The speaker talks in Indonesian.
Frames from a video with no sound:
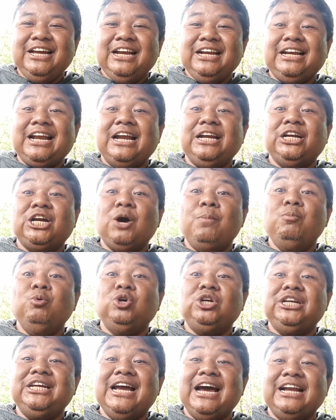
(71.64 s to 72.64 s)
Dan
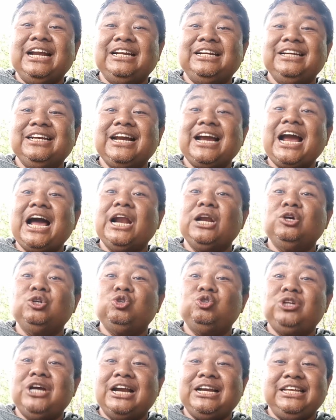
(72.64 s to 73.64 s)
kemudian kalau
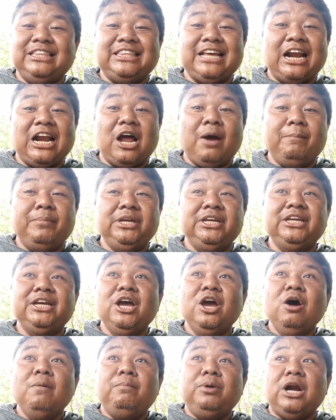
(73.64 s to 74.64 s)
sudah ditanami
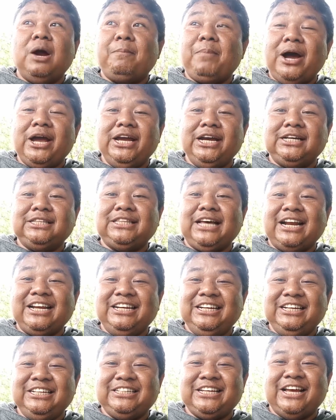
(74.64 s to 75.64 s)
berapa hektar
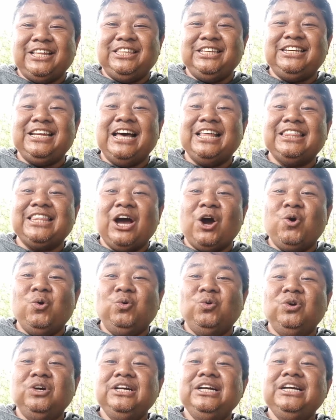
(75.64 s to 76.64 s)
ini saya tidak tahu.
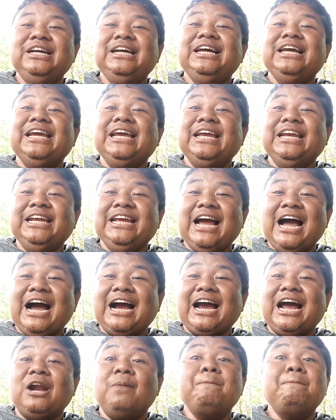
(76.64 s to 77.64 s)
Ini
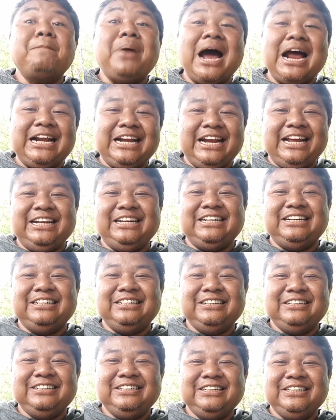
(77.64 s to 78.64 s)
akan panen.
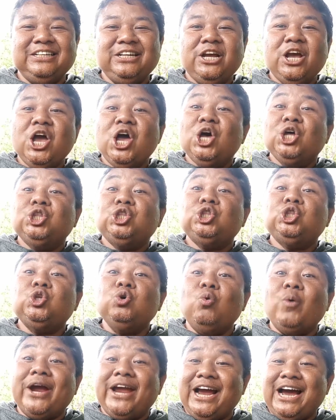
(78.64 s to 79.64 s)

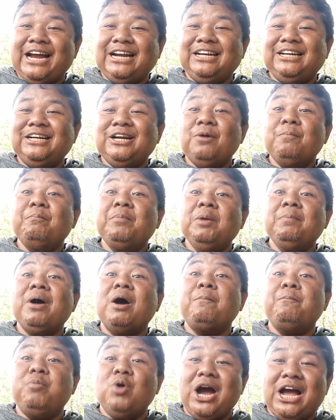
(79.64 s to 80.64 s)
Tuwean
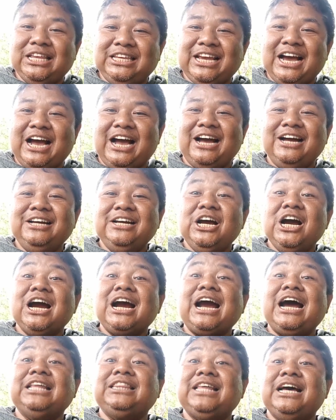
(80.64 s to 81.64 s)
memang banyak.
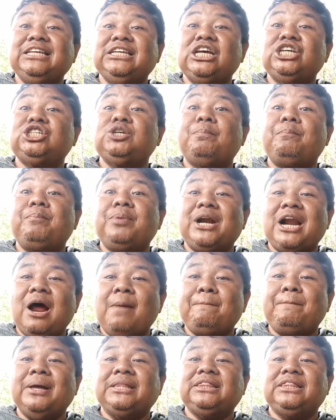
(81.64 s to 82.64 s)
Katanya
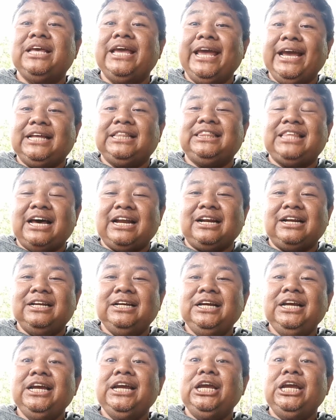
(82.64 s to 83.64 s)
seperapat hektar
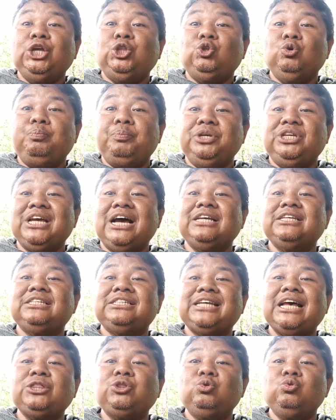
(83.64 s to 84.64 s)
itu bisa
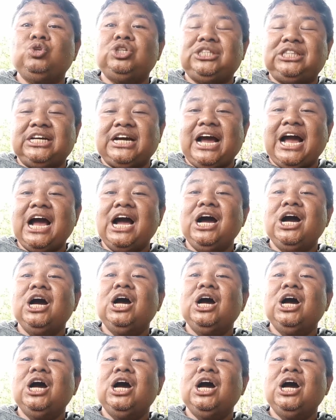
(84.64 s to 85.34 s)
satu setengah